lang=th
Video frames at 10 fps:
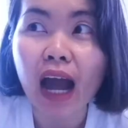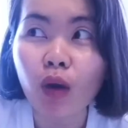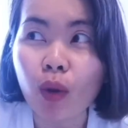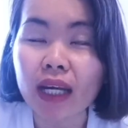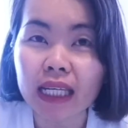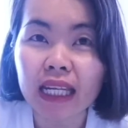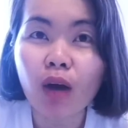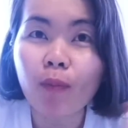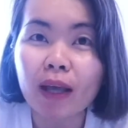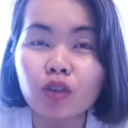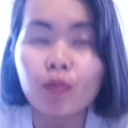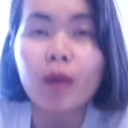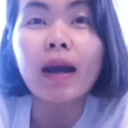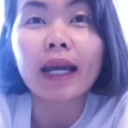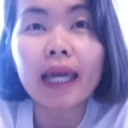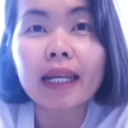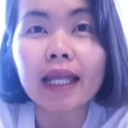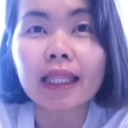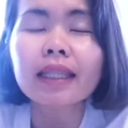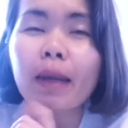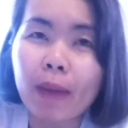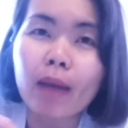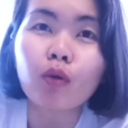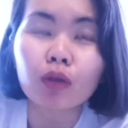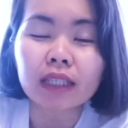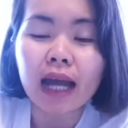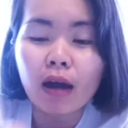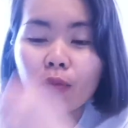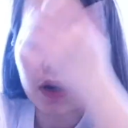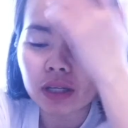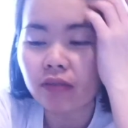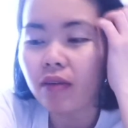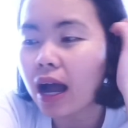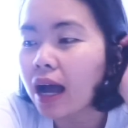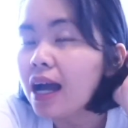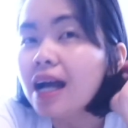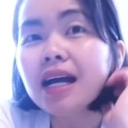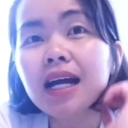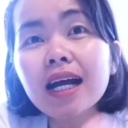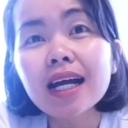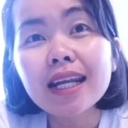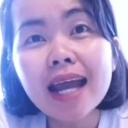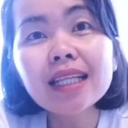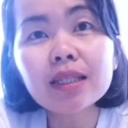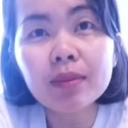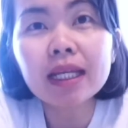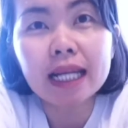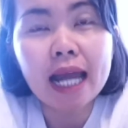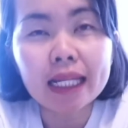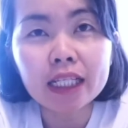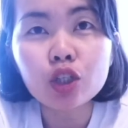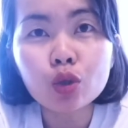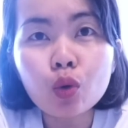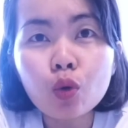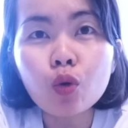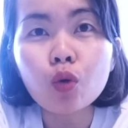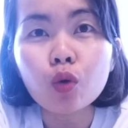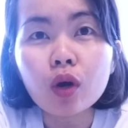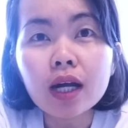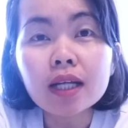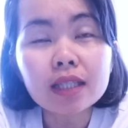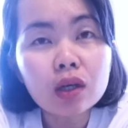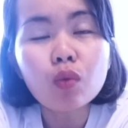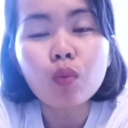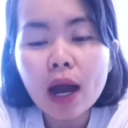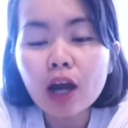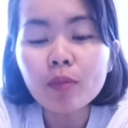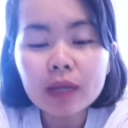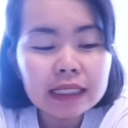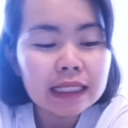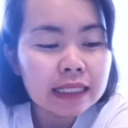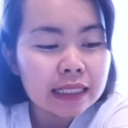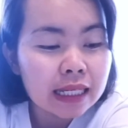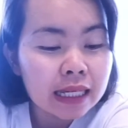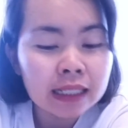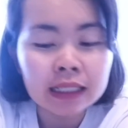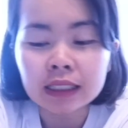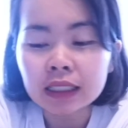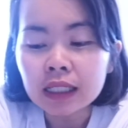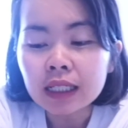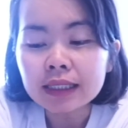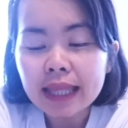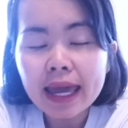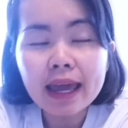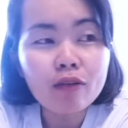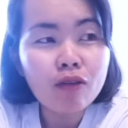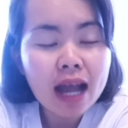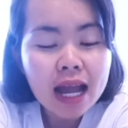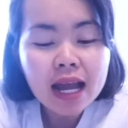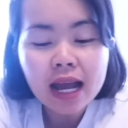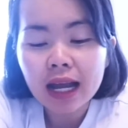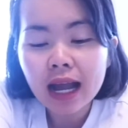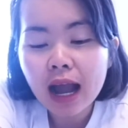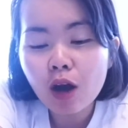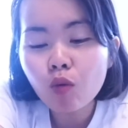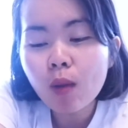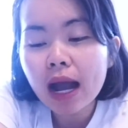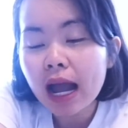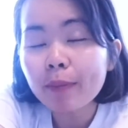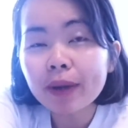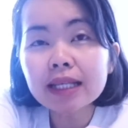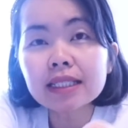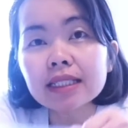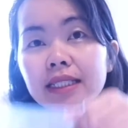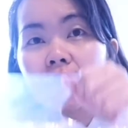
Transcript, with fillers: วันนี้เราไปซูเปอร์มาร์เก็ตอะตั้งแต่8โมงเช้า เพราะคิดว่าน่าจะมีกระดาษทิชชู่ สรุปว่าก็มีจริง ๆ แต่ว่าเขาบังคับให้ซื้อได้